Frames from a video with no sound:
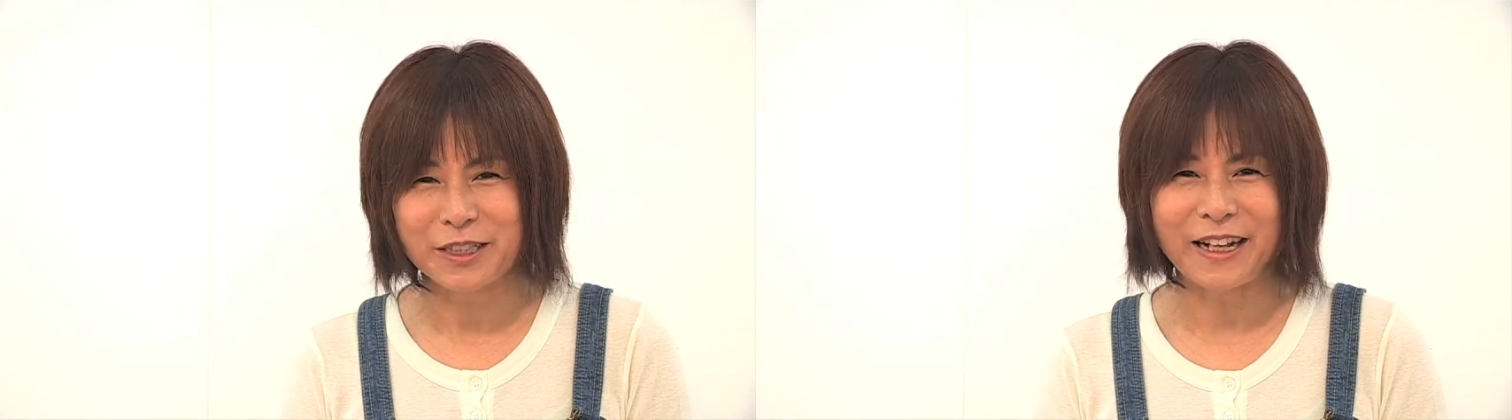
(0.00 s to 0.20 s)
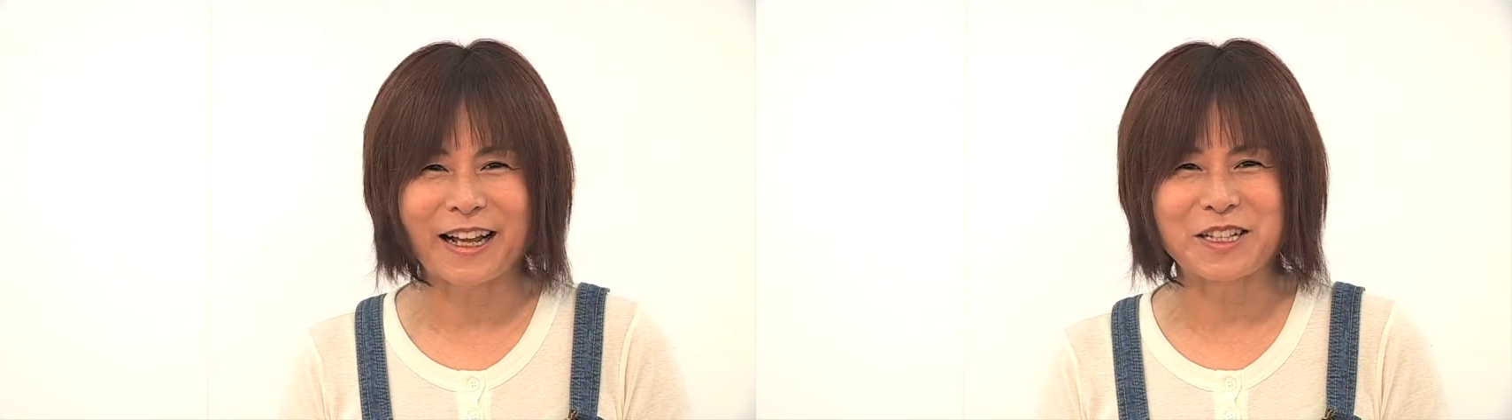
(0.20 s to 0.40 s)

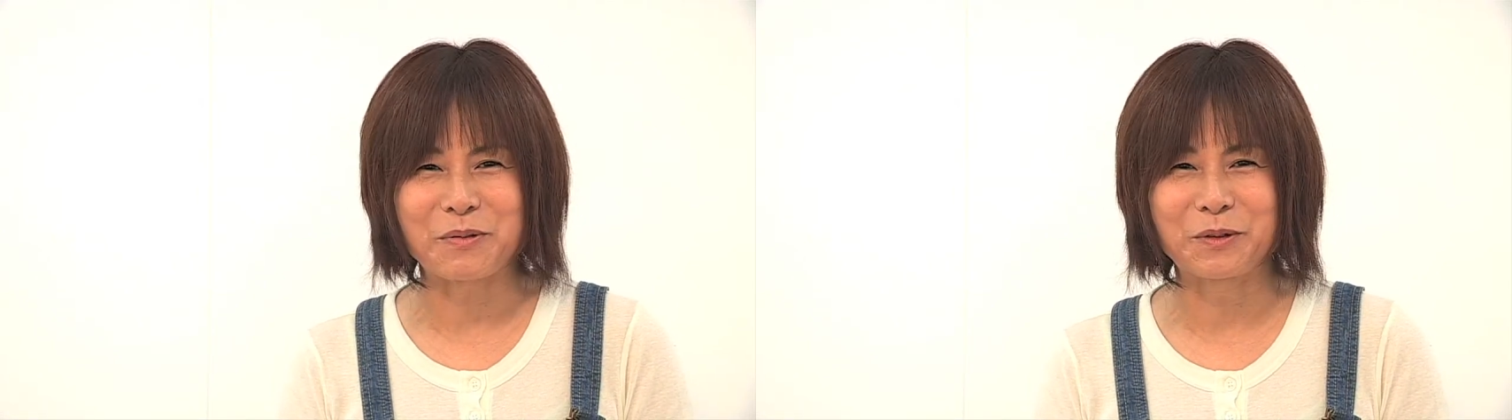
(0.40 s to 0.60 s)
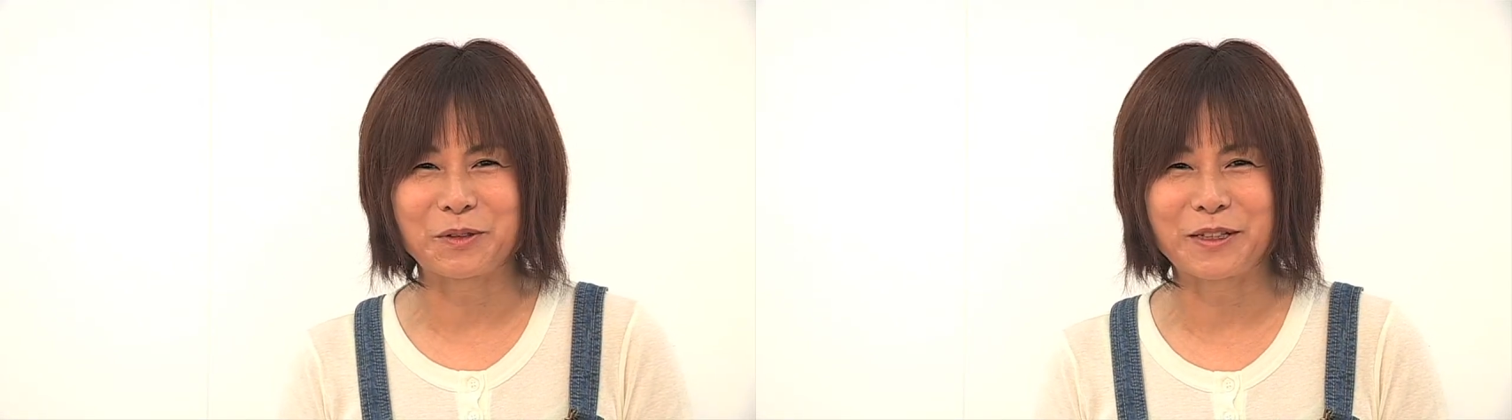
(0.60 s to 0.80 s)
たら自
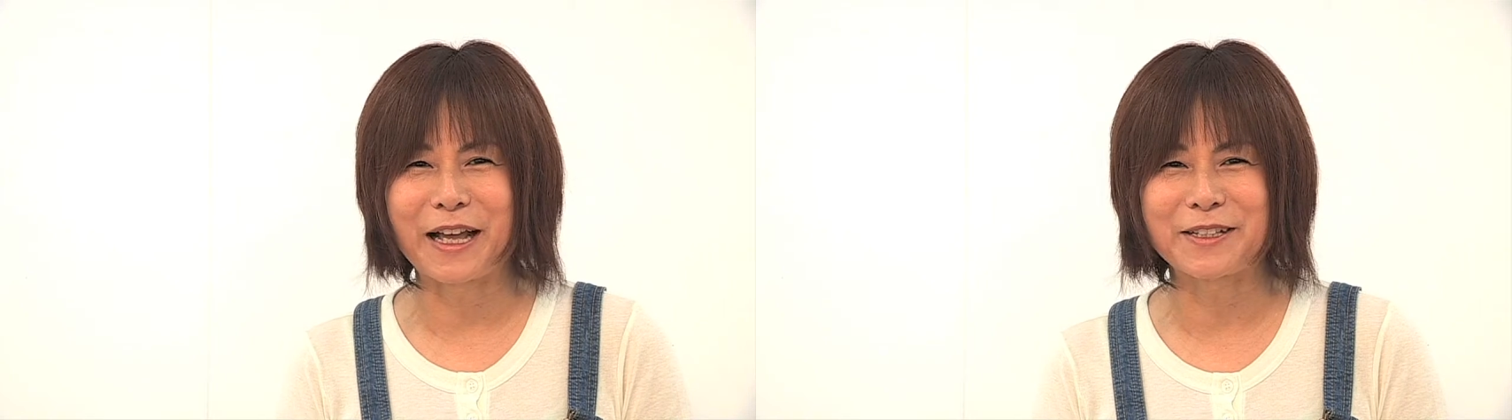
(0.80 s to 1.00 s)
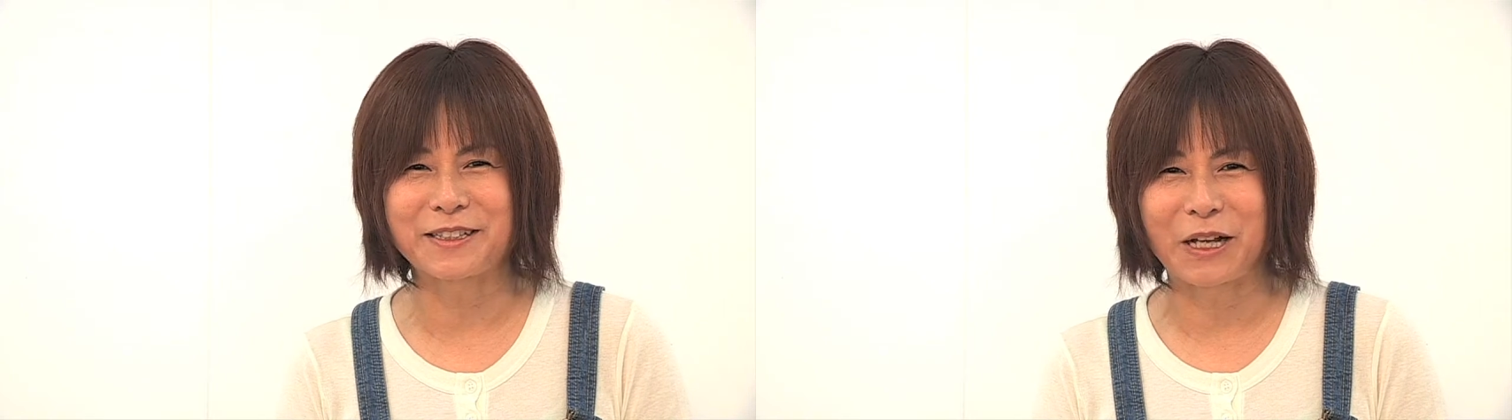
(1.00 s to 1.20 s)
分の
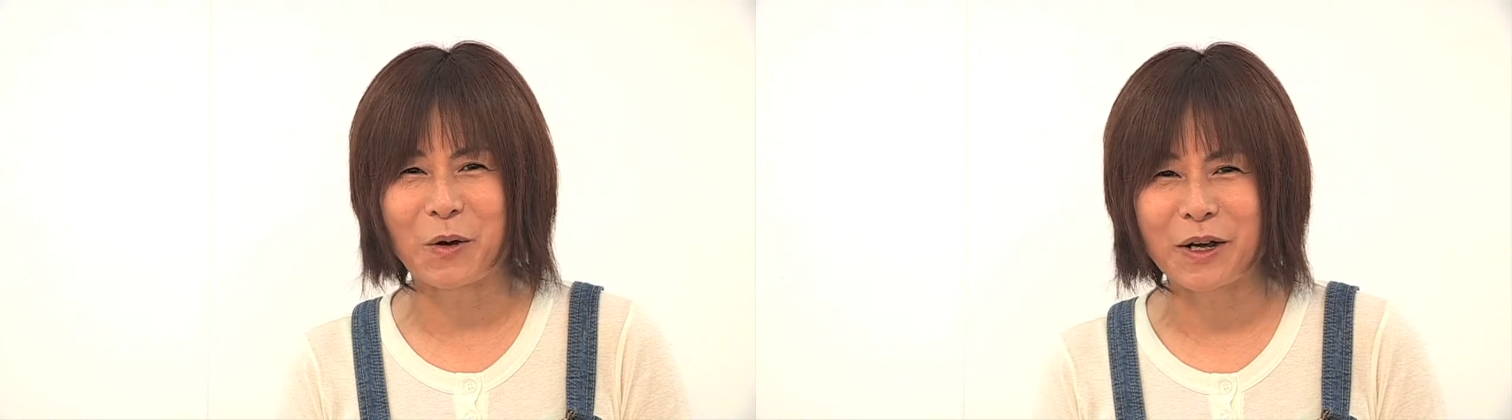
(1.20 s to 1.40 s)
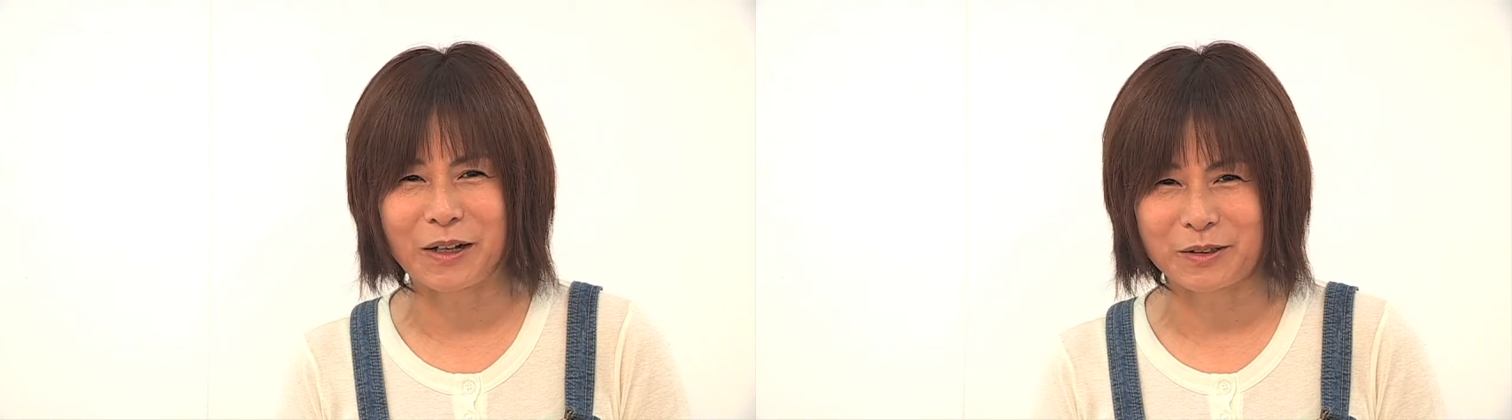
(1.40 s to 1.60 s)
大好きな
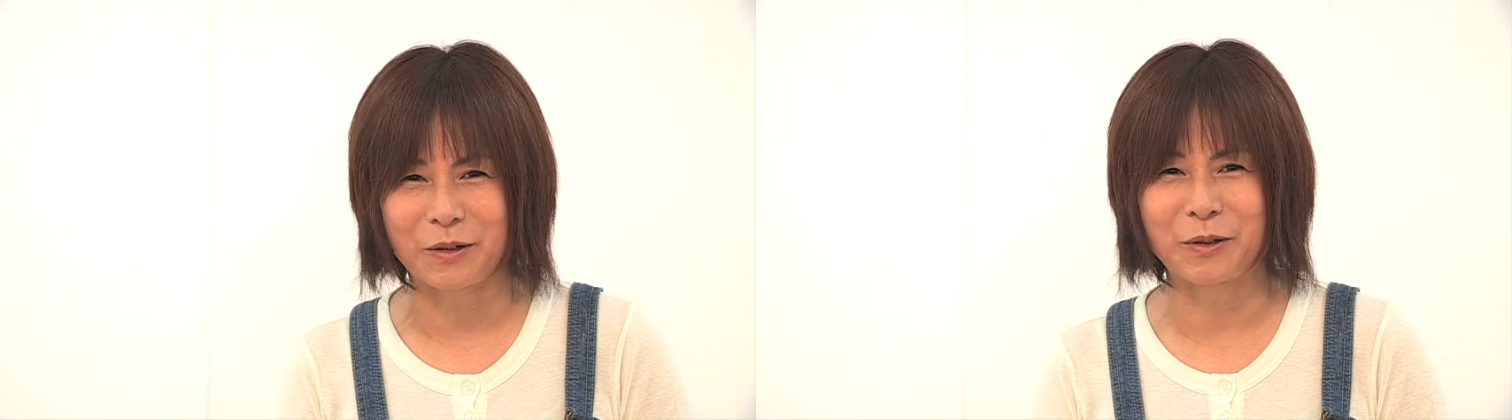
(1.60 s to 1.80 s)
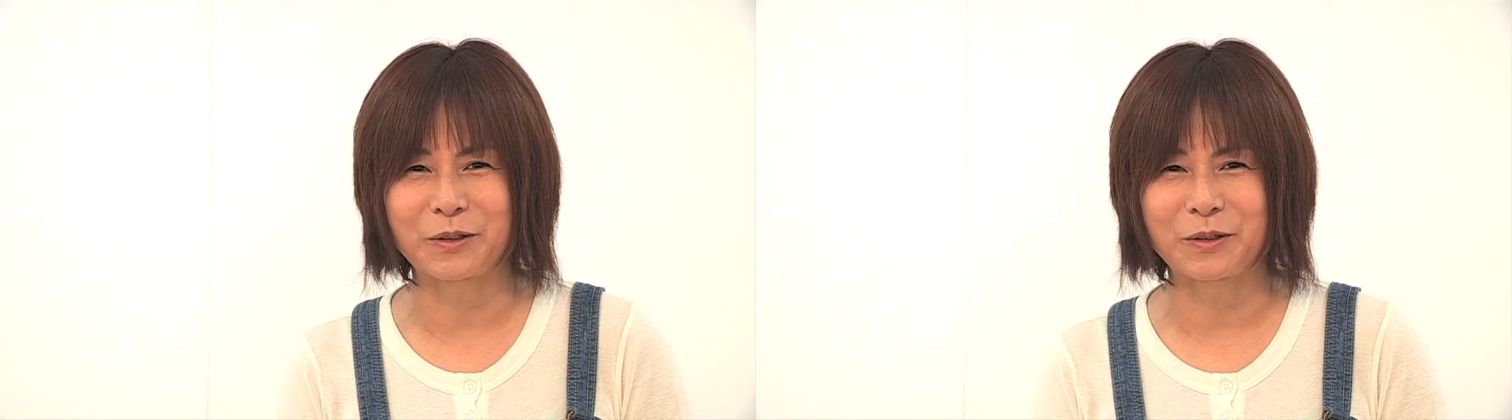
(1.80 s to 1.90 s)
音楽と